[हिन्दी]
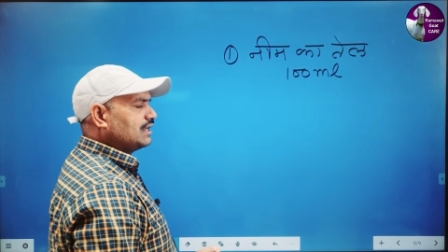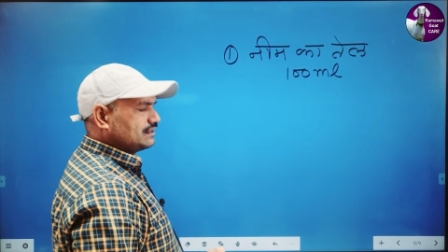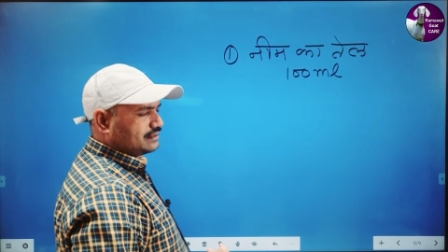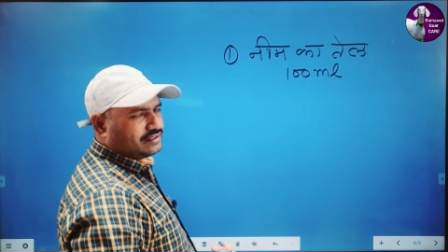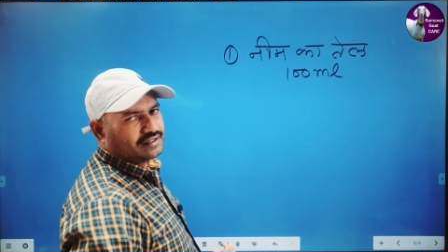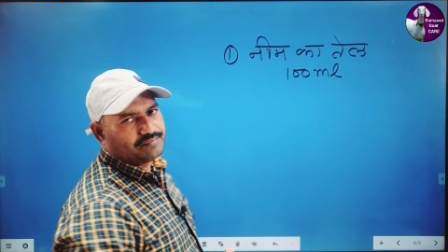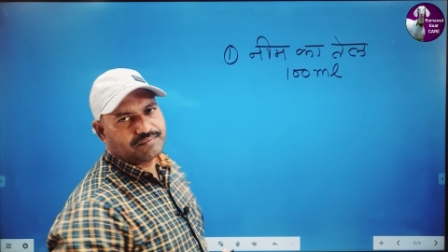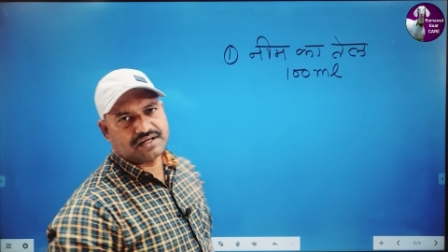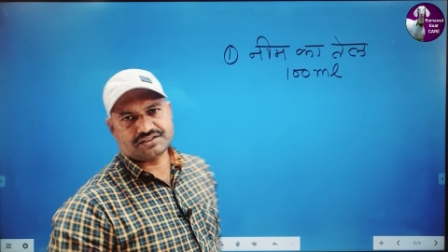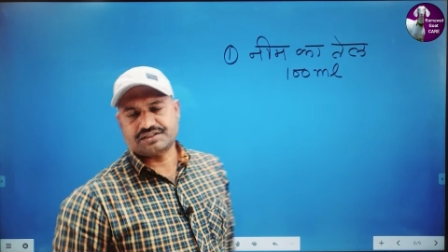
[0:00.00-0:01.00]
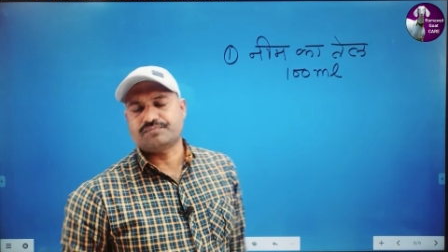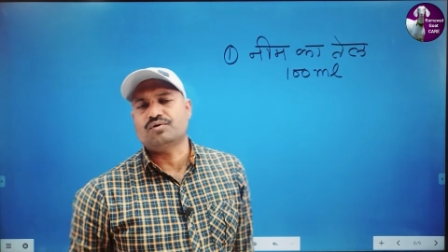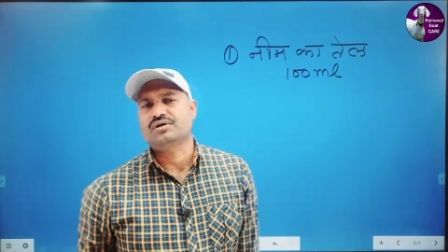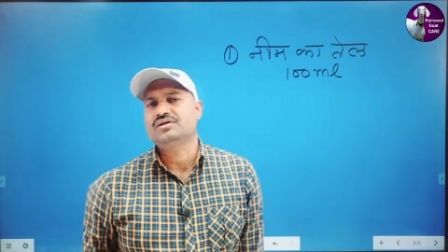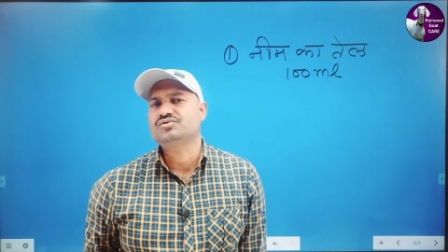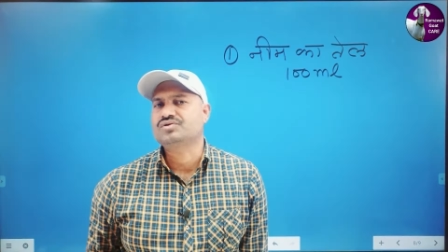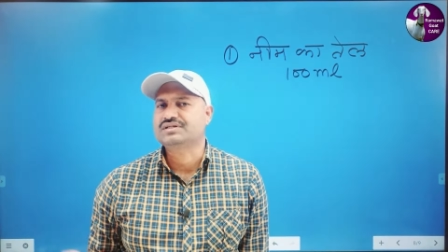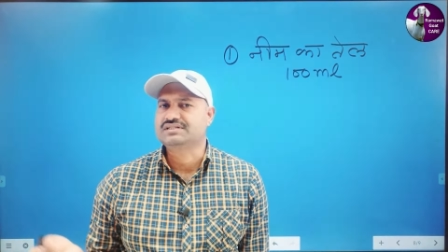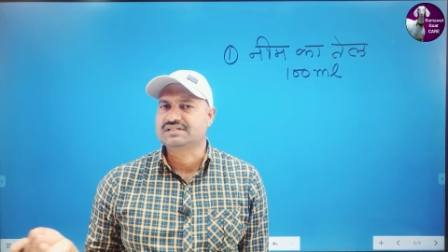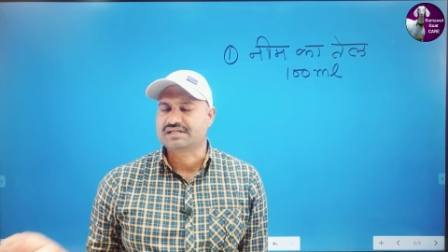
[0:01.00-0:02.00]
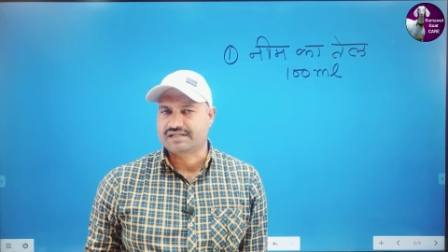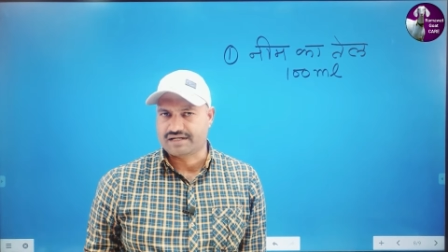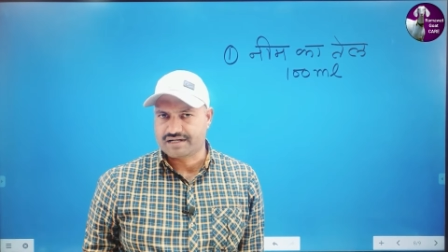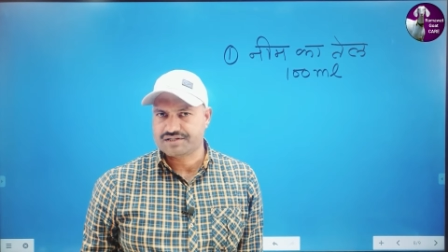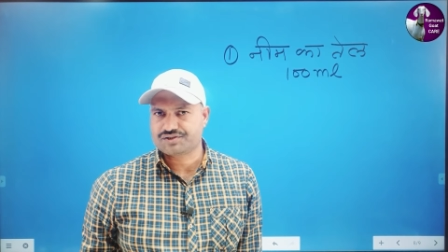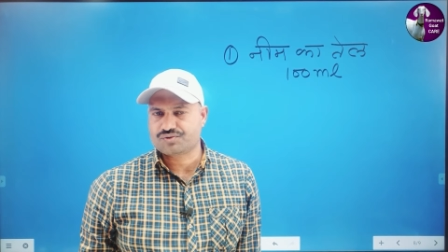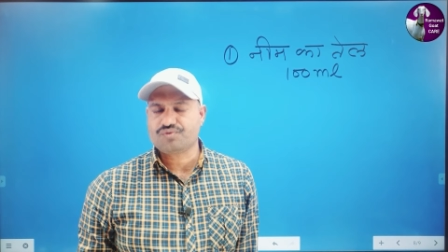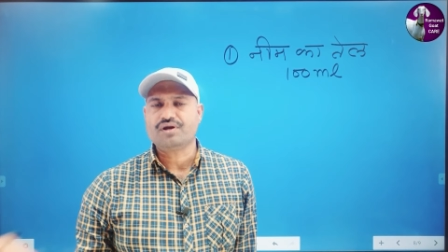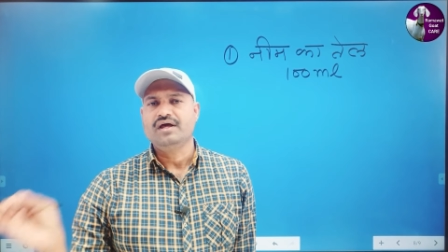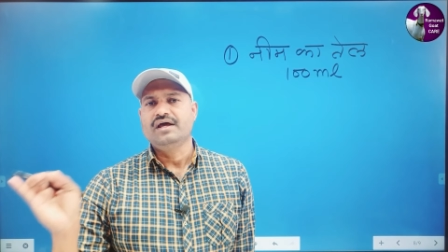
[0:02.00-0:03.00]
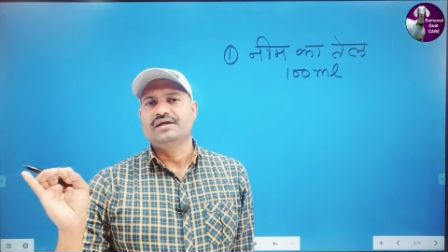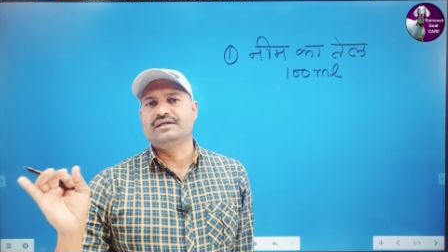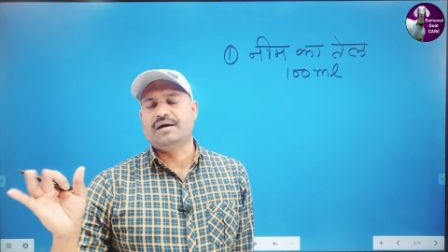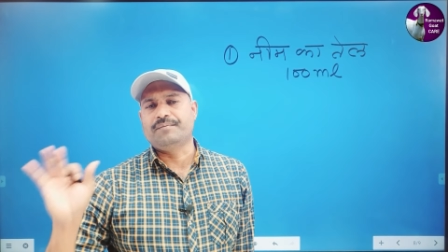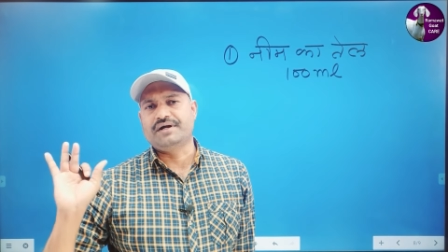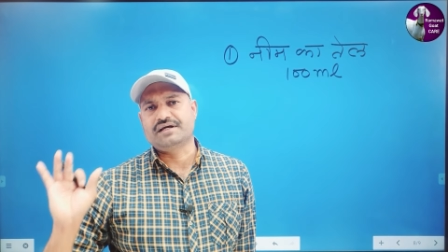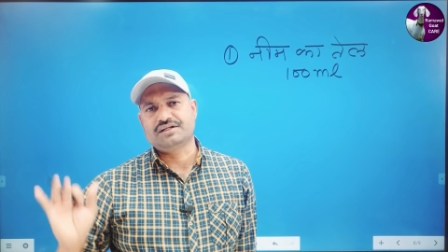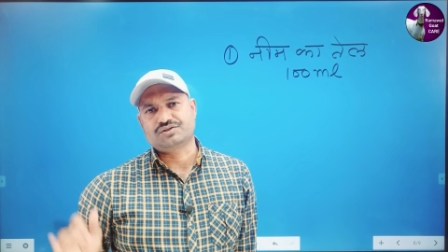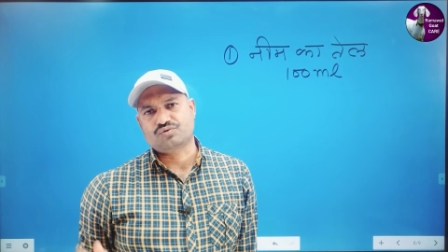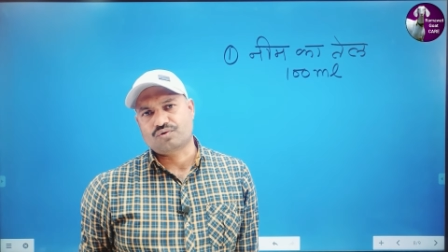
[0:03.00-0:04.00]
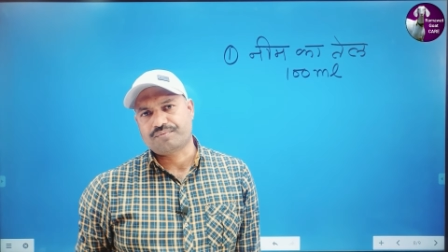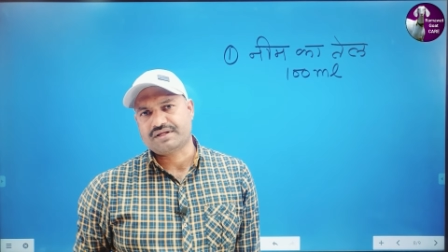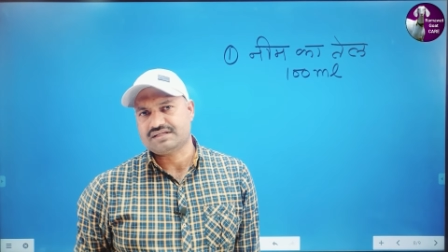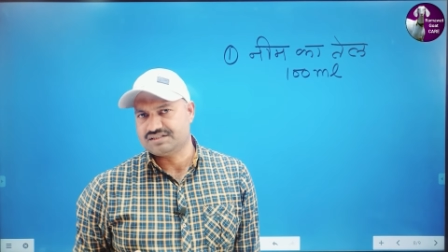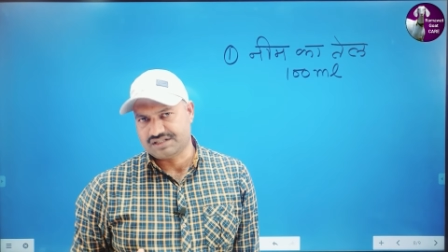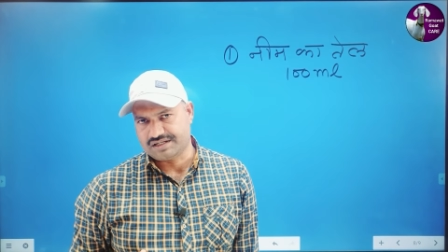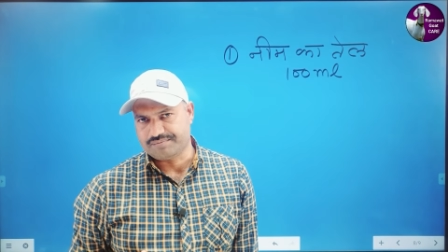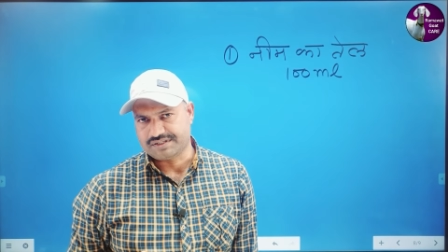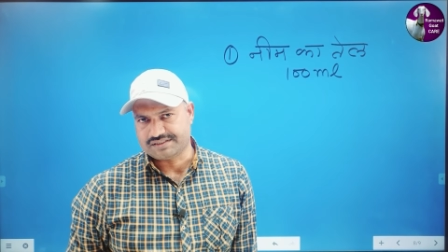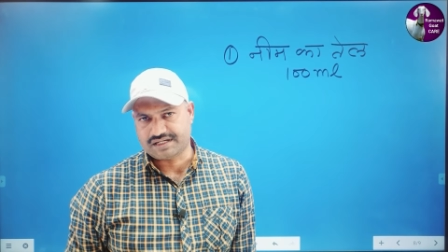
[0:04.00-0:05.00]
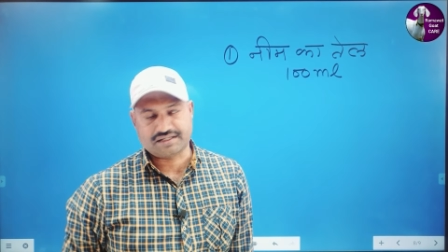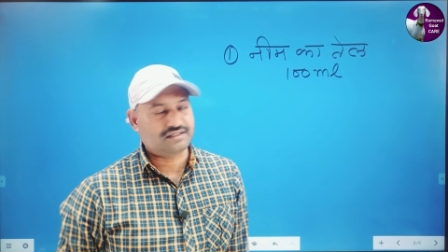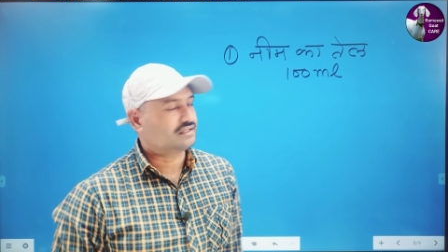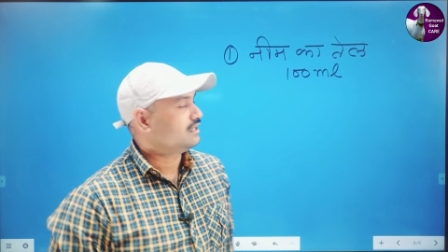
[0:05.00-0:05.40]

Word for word: आती है प्लास्टिक बोतल जो नज़दीकी किराना स्टोर या मेडिकल स्टोर पर इजीली मिल जाएगी